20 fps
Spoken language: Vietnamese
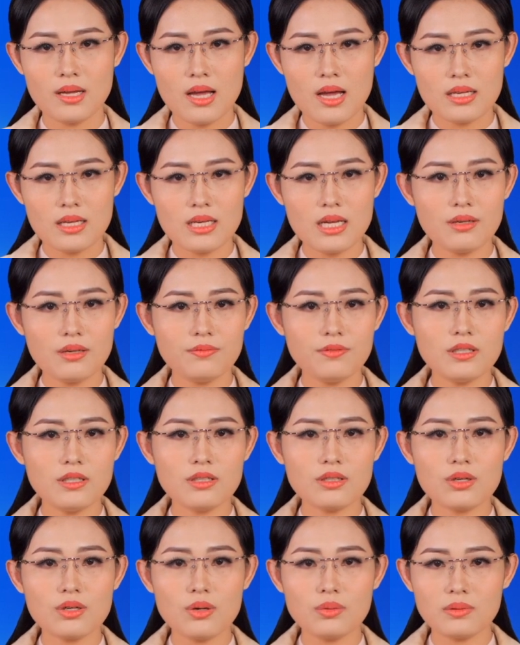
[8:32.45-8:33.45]
Địa phương
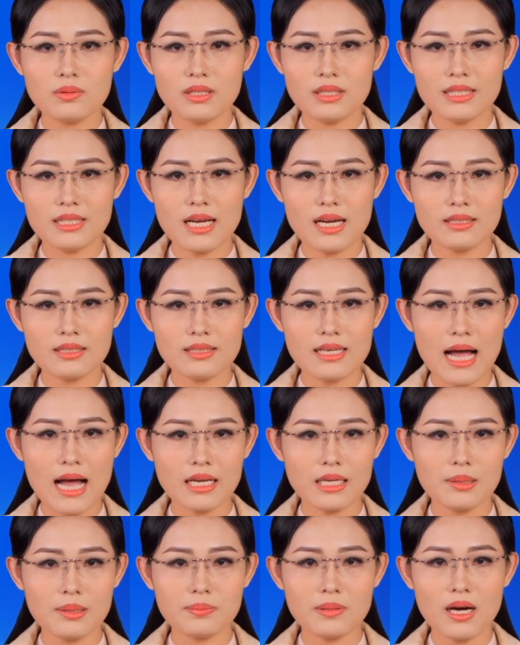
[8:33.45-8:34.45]
cùng người dân đã
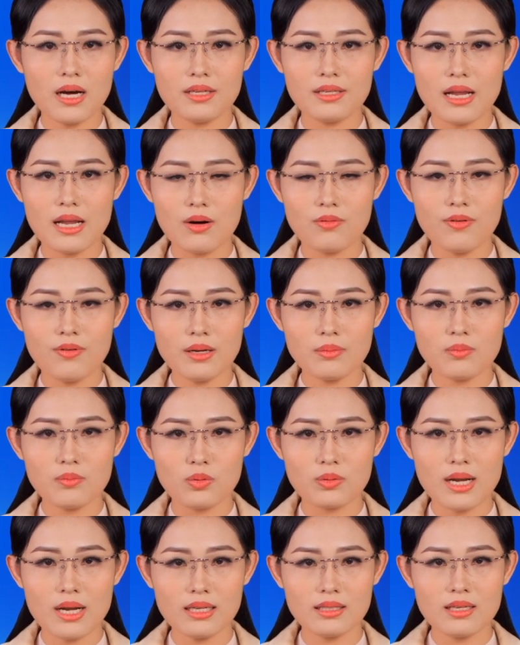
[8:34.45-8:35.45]
kịp thời nạo vét bùn
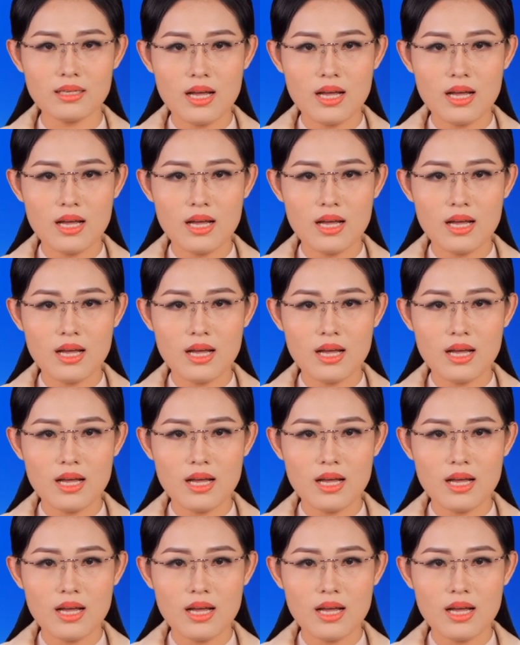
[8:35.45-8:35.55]
đất,